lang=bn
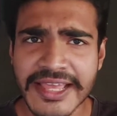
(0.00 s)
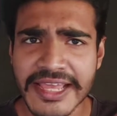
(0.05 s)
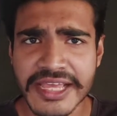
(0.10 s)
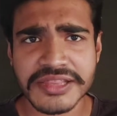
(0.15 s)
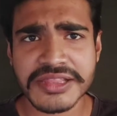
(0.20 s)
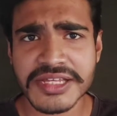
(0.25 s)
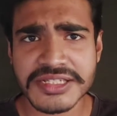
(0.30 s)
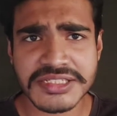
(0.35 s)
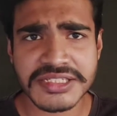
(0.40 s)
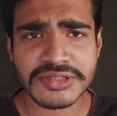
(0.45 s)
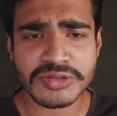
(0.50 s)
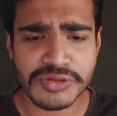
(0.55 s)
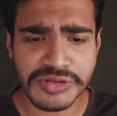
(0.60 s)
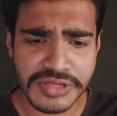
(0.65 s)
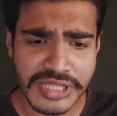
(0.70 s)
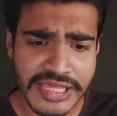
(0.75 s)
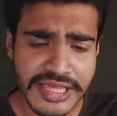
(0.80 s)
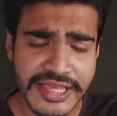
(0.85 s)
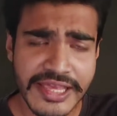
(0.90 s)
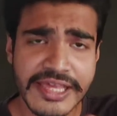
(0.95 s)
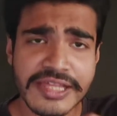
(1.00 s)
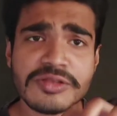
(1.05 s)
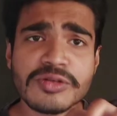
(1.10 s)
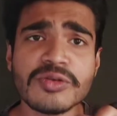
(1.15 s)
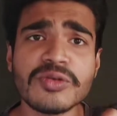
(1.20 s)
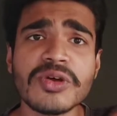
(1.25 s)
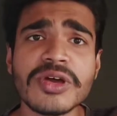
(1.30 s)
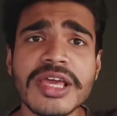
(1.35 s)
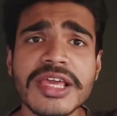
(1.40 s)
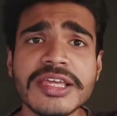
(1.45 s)
কেস আছে তো সেই
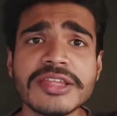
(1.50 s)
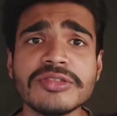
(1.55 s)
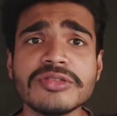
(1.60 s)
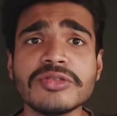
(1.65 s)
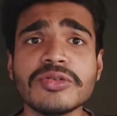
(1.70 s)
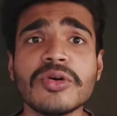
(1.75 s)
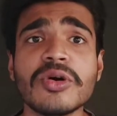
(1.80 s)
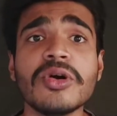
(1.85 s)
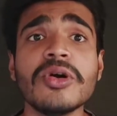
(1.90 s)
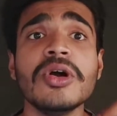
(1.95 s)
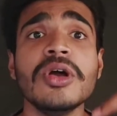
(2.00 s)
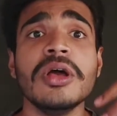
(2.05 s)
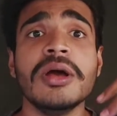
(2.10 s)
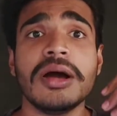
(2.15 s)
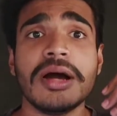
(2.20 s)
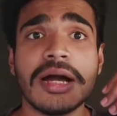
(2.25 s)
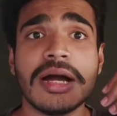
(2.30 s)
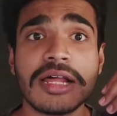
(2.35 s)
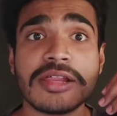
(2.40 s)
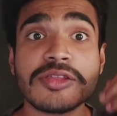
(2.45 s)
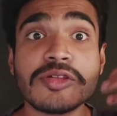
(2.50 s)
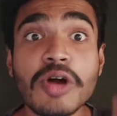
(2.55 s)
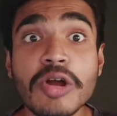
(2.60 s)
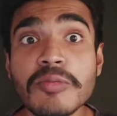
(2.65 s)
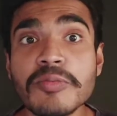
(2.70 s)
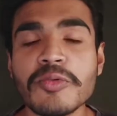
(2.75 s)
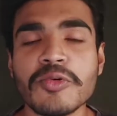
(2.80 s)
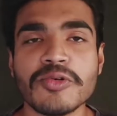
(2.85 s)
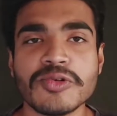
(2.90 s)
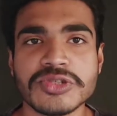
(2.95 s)
কেসগুলোকে কিন্তু ও সলভ
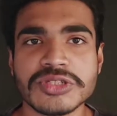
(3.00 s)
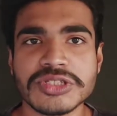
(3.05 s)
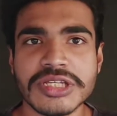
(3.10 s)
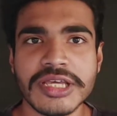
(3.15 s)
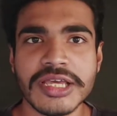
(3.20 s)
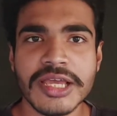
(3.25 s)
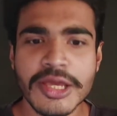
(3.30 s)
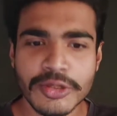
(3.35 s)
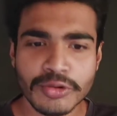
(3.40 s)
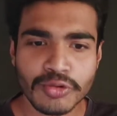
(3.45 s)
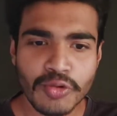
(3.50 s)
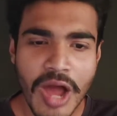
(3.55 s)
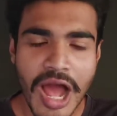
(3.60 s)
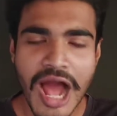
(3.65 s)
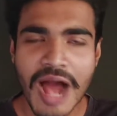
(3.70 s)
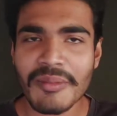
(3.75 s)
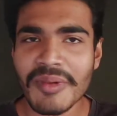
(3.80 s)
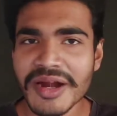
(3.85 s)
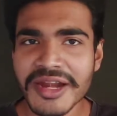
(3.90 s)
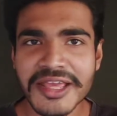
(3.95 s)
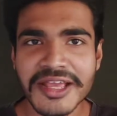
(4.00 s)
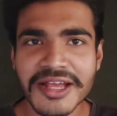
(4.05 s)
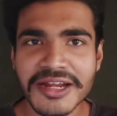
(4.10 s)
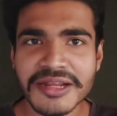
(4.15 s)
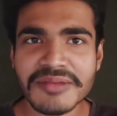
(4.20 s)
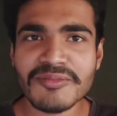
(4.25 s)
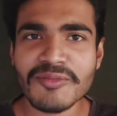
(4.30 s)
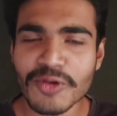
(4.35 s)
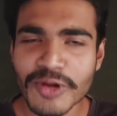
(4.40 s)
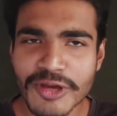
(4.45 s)
করছে তো আমার এখানে
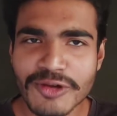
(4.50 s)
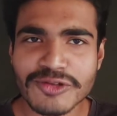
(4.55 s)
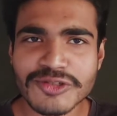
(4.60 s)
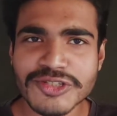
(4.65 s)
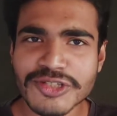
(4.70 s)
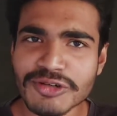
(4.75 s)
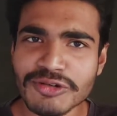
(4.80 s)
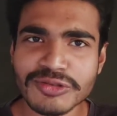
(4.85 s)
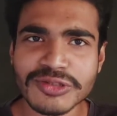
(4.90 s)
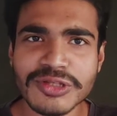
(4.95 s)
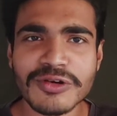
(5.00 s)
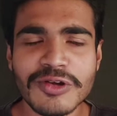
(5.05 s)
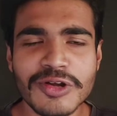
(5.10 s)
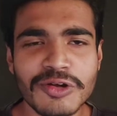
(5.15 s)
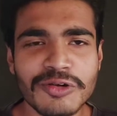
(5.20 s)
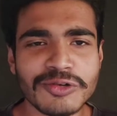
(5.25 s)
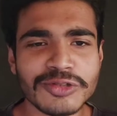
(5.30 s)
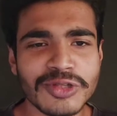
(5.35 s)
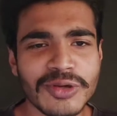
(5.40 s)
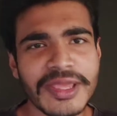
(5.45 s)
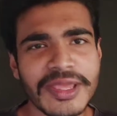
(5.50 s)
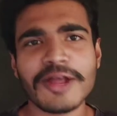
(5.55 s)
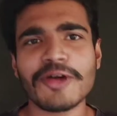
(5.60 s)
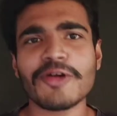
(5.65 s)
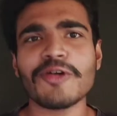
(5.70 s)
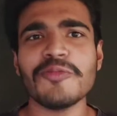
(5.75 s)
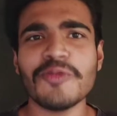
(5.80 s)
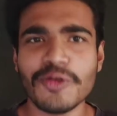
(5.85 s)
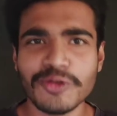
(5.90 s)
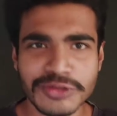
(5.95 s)
মনে হচ্ছে কোথাও না কোথাও
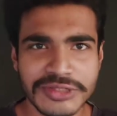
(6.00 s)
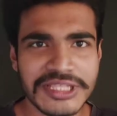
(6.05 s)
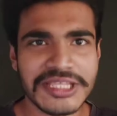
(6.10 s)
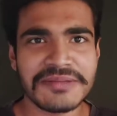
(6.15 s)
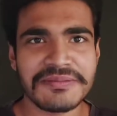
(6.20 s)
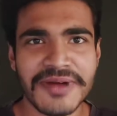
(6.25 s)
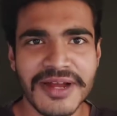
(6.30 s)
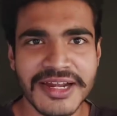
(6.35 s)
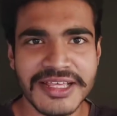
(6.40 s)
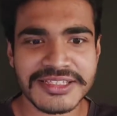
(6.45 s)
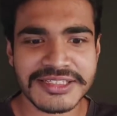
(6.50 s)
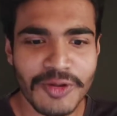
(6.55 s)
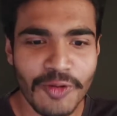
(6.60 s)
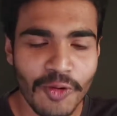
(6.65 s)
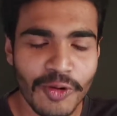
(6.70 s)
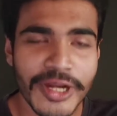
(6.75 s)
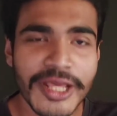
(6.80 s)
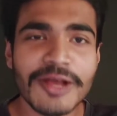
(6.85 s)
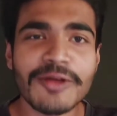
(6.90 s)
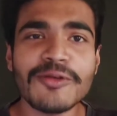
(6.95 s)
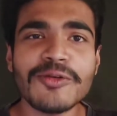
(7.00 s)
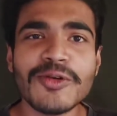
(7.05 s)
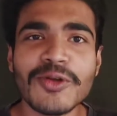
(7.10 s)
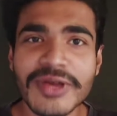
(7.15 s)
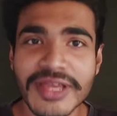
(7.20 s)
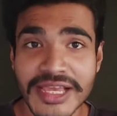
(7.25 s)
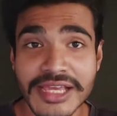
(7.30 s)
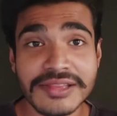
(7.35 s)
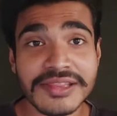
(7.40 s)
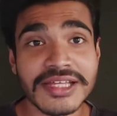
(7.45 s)
এরকম হতেই পারে যে অনেকগুলো
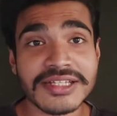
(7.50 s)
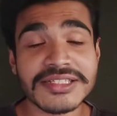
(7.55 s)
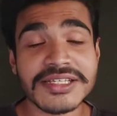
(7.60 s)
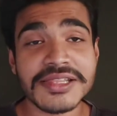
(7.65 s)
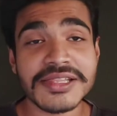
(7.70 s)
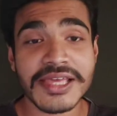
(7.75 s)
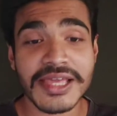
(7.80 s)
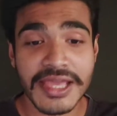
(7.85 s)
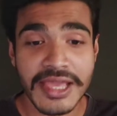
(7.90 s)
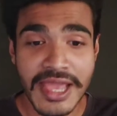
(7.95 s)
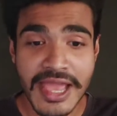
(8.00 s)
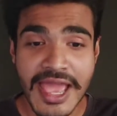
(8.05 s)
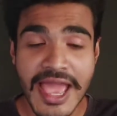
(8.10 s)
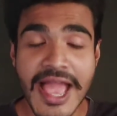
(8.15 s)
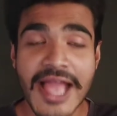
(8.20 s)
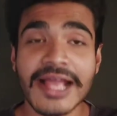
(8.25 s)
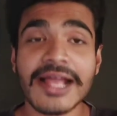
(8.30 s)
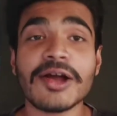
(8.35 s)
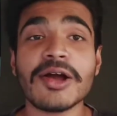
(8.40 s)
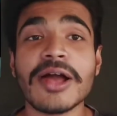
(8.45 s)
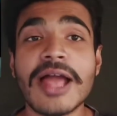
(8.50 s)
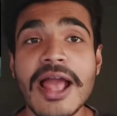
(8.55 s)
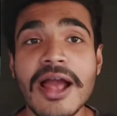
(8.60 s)
কেস আছে সে একা